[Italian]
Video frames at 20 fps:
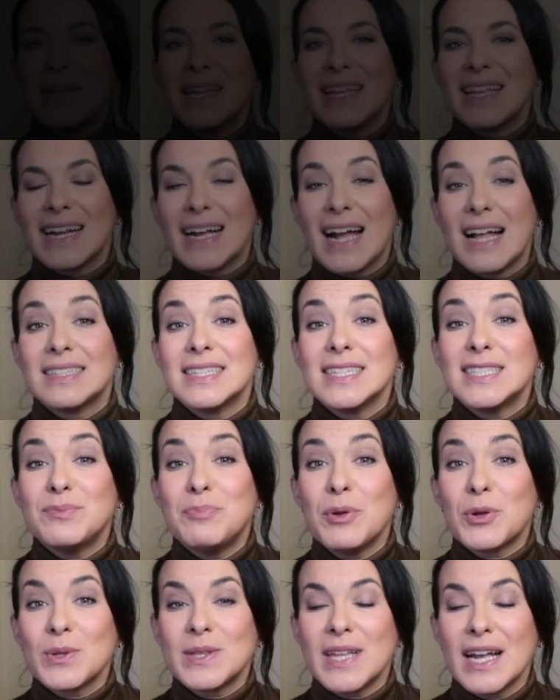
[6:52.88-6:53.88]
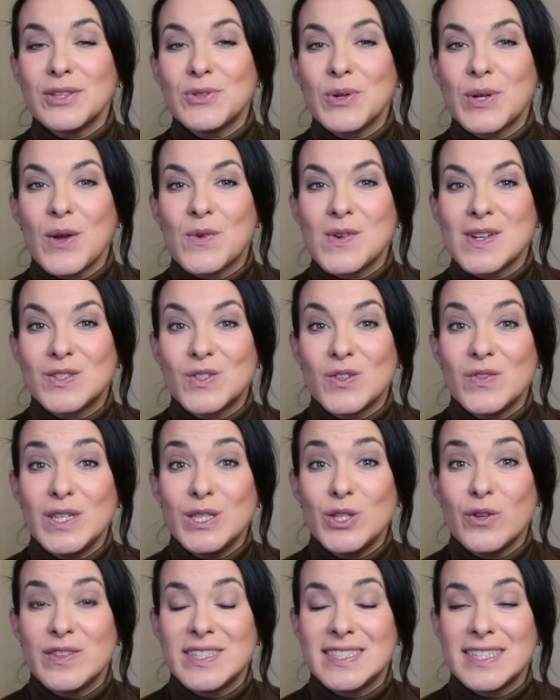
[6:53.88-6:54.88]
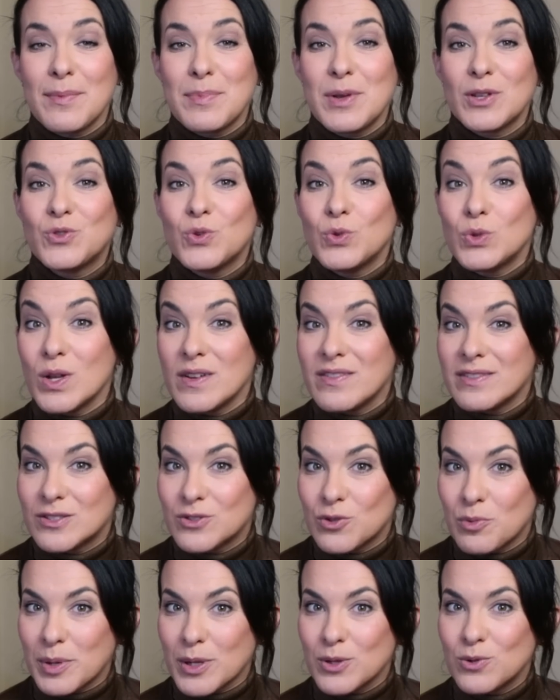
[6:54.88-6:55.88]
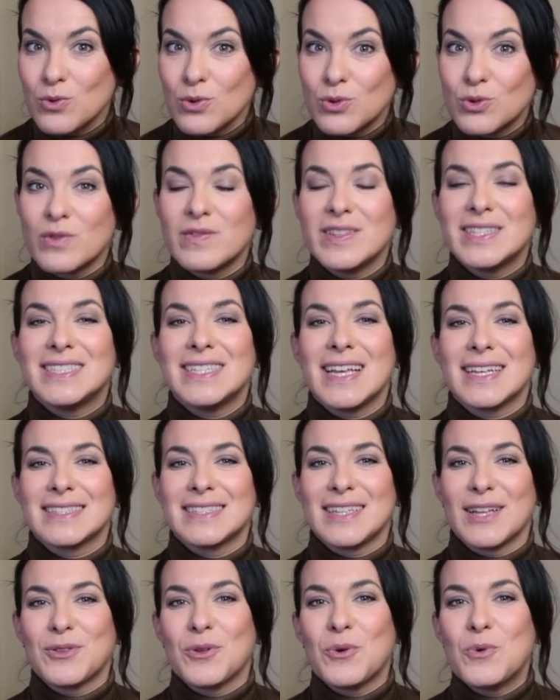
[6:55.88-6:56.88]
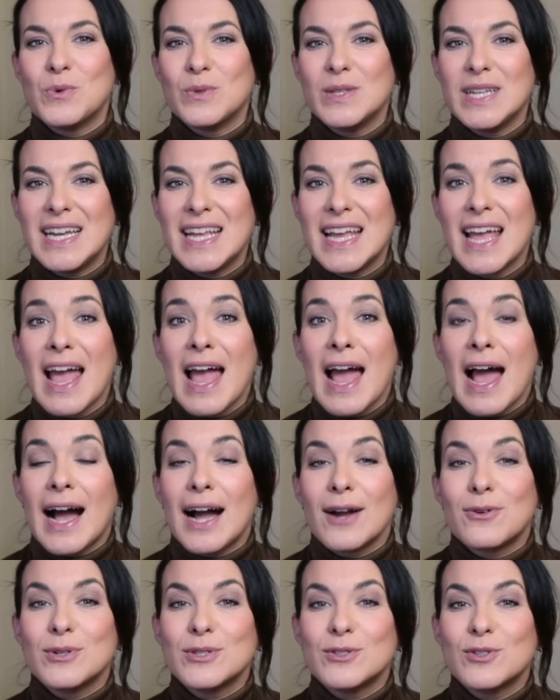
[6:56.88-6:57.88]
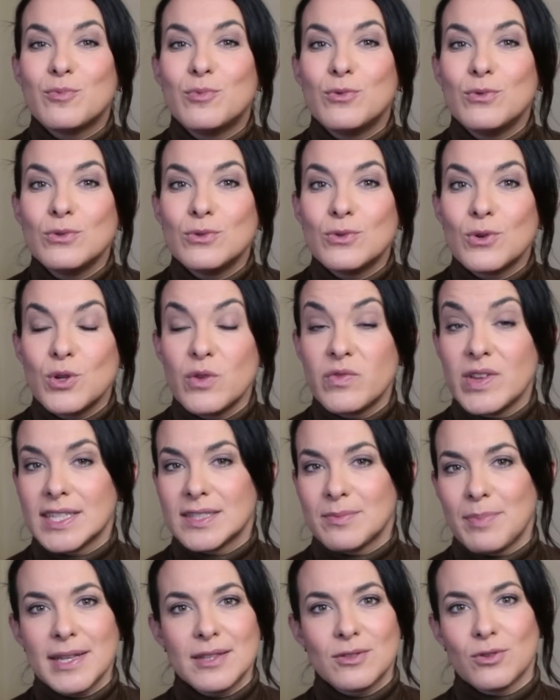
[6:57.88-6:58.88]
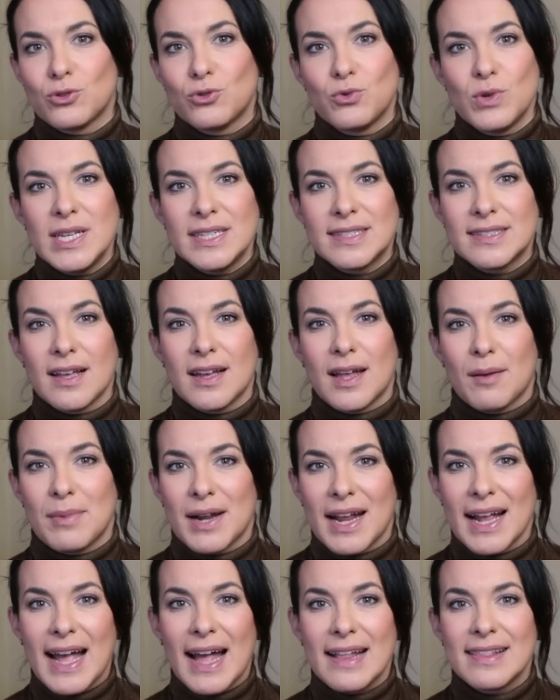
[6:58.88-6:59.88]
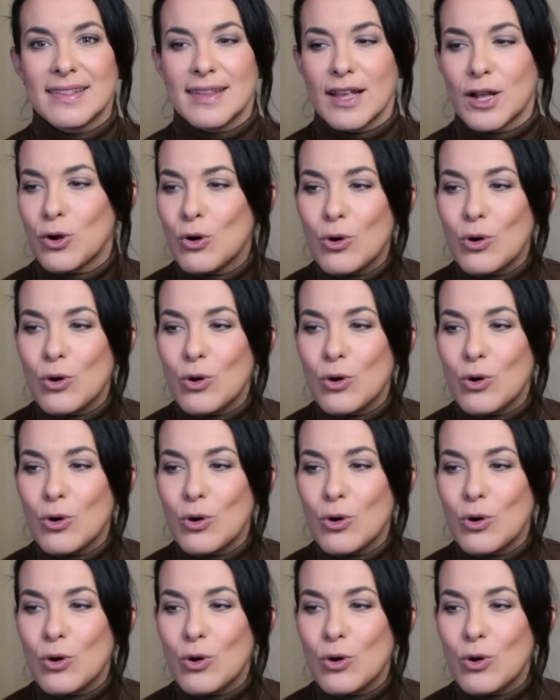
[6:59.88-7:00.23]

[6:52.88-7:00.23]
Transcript: Bene ragazzi, spero tanto che questo video vi sia piaciuto e soprattutto vi sia stato utile utile. A questo punto io vi aspetto su Instagram, ragazze,